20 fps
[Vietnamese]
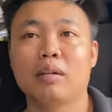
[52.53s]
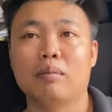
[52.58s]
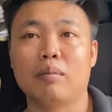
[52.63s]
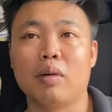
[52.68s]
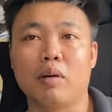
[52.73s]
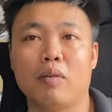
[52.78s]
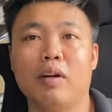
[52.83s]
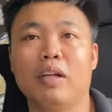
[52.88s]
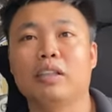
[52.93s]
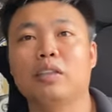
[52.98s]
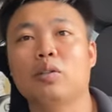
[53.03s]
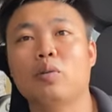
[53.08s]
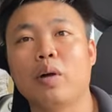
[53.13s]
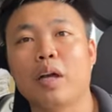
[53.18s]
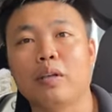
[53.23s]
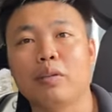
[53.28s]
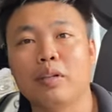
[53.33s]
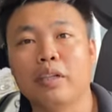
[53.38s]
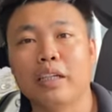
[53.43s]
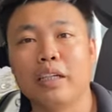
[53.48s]
bảo vệ sức
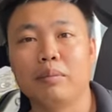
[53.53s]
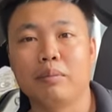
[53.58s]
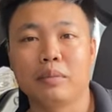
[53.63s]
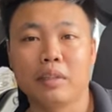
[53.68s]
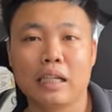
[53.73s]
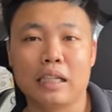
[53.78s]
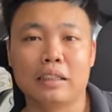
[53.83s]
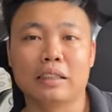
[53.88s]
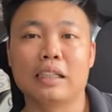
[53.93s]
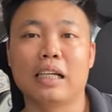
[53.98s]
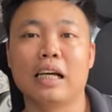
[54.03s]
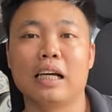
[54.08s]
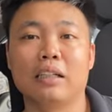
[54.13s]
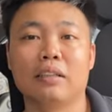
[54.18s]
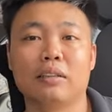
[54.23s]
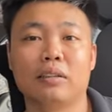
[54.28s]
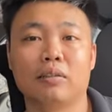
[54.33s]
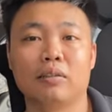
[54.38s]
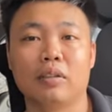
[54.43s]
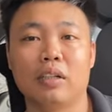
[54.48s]
khỏe cho anh em làn da
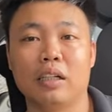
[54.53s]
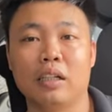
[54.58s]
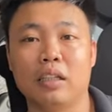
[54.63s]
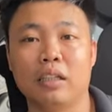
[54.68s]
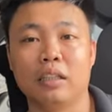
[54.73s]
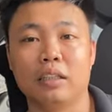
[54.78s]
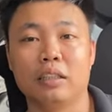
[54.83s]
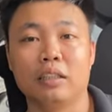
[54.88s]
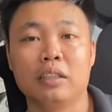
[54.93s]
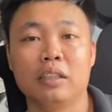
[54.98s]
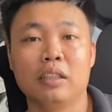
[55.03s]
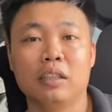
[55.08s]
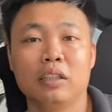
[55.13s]
và